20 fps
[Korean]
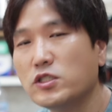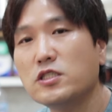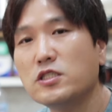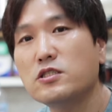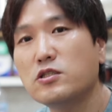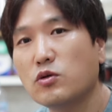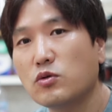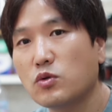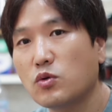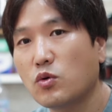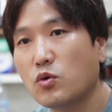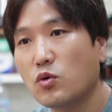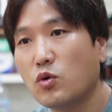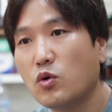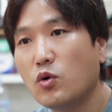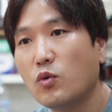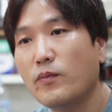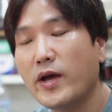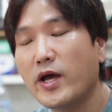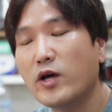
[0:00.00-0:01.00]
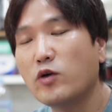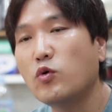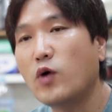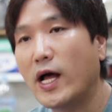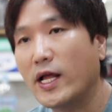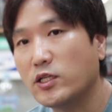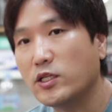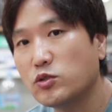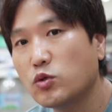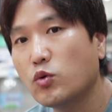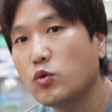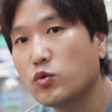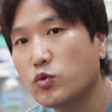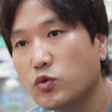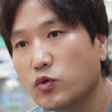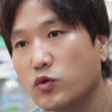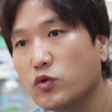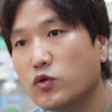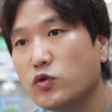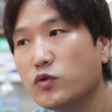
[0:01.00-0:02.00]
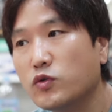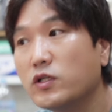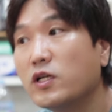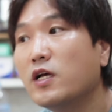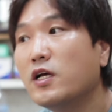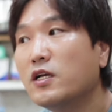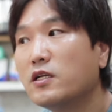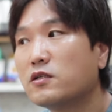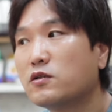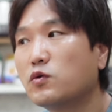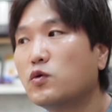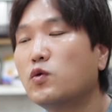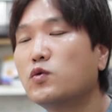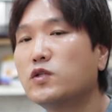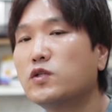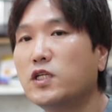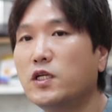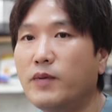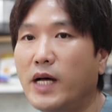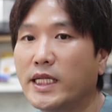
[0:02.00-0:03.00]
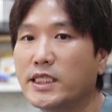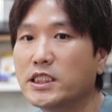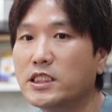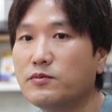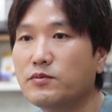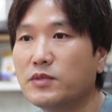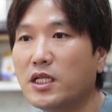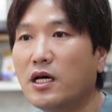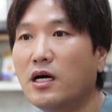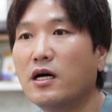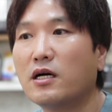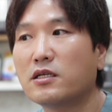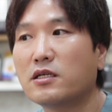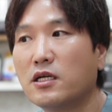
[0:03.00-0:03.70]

쓸 정도로 매우 안 좋은 드론들이 많습니다.